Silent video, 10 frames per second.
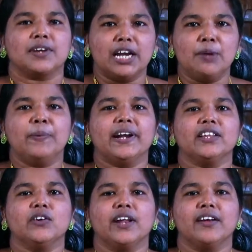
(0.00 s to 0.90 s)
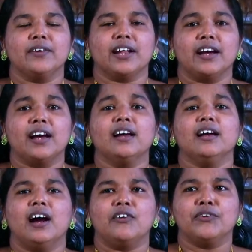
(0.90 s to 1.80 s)
கீழ்ப்படிதலுடையவராக
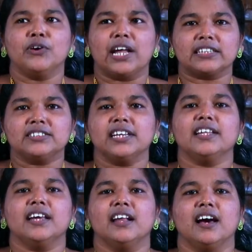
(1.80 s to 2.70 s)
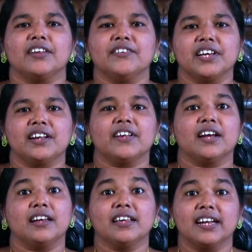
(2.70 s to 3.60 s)
அவ்வளோ நற்செய்தியெல்லாம்
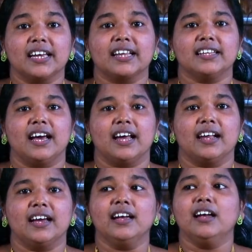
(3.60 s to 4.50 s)
அறிவிக்கிறவராக இருக்கிறதுனால